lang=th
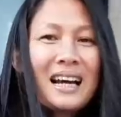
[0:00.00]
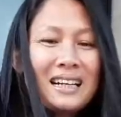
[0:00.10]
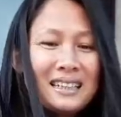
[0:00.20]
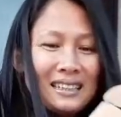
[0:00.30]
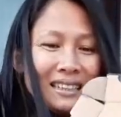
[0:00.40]
นะคะ
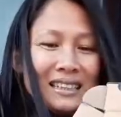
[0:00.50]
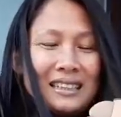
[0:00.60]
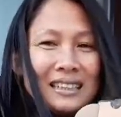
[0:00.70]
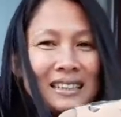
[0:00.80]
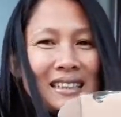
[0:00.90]

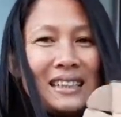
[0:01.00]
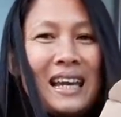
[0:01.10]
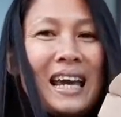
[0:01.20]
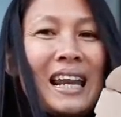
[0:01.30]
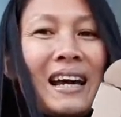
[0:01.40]

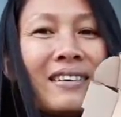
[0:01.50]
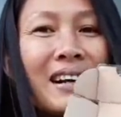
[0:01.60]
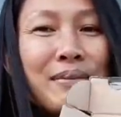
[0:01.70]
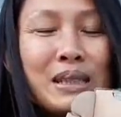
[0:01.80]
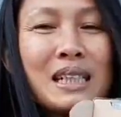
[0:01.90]
แกะแล้ว
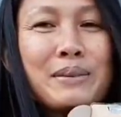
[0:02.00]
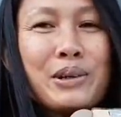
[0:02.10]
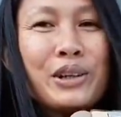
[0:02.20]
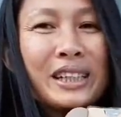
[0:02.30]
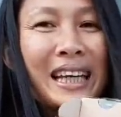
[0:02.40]
นะมิเซอร์เป็น
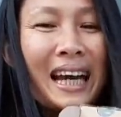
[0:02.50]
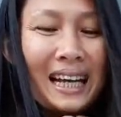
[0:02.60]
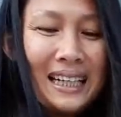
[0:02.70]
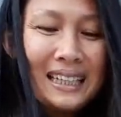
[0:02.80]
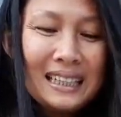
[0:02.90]
คนแกะ
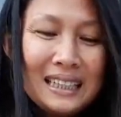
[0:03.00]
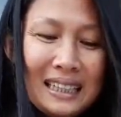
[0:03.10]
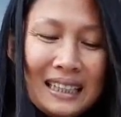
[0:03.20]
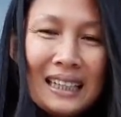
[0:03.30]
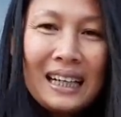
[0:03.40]

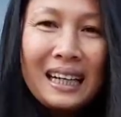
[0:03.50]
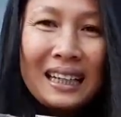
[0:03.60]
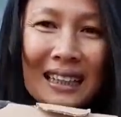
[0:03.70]
เนี่ย